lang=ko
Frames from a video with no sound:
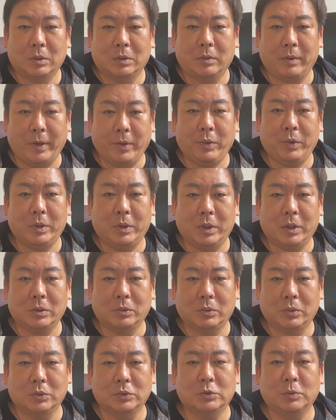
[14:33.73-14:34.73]
화요일
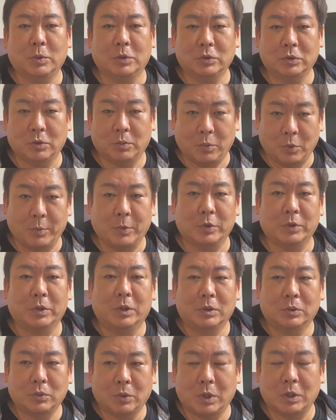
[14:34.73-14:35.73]
날 또 웃으면서 보면
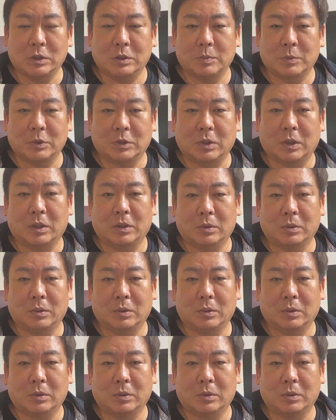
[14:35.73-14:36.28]
좋겠습니다.